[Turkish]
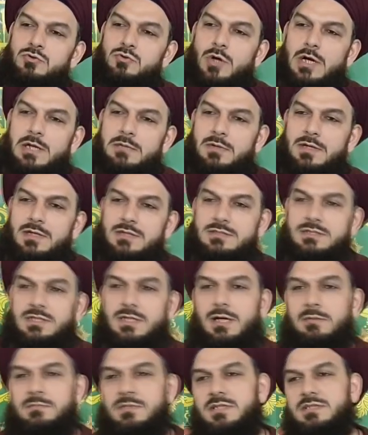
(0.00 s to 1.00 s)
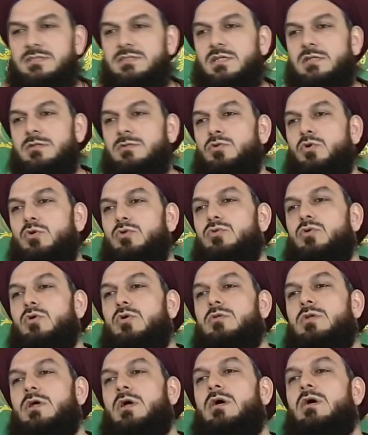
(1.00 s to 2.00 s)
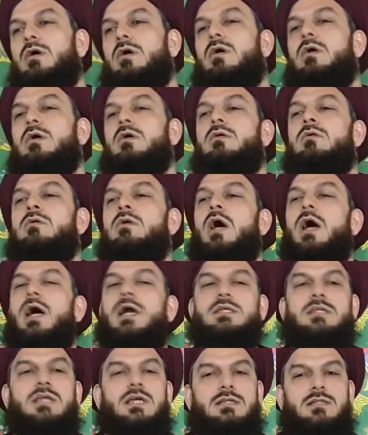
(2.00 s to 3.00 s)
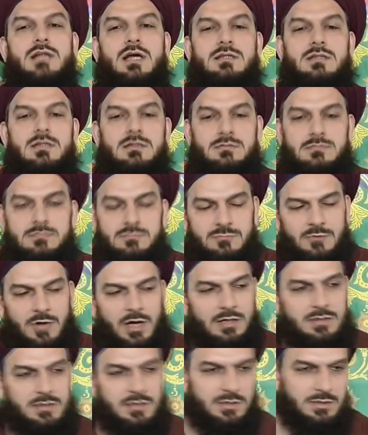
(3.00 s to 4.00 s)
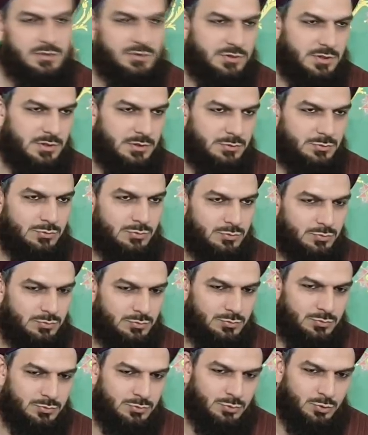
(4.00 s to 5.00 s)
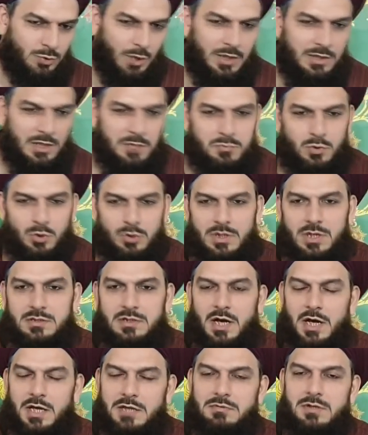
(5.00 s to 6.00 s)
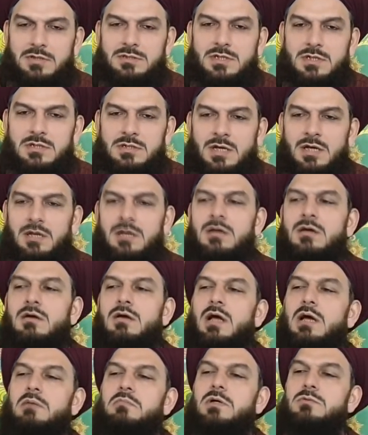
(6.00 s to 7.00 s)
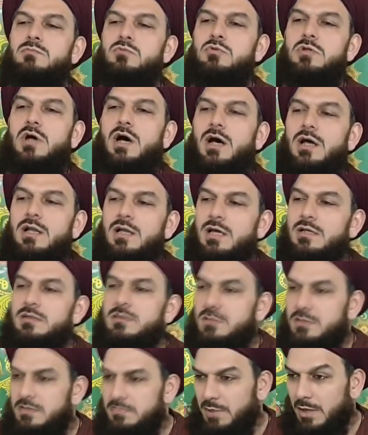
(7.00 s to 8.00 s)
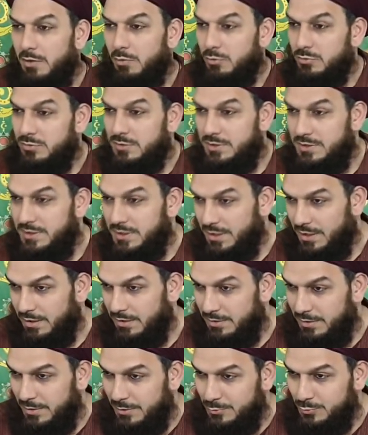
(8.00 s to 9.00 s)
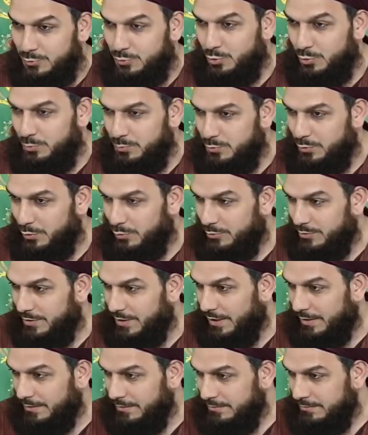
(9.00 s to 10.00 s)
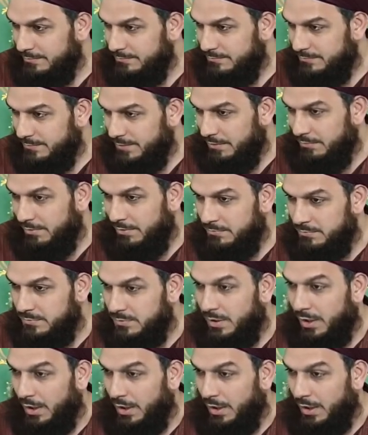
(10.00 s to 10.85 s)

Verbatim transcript: Şuayb Aleyhisselam kızlarını gördü orada. Erkekler de var diye işte su alamıyorlardı hayvanlarına. Hemen müdahale ettik. Bak orada da yine zulmü gördü yani. Tamam mı?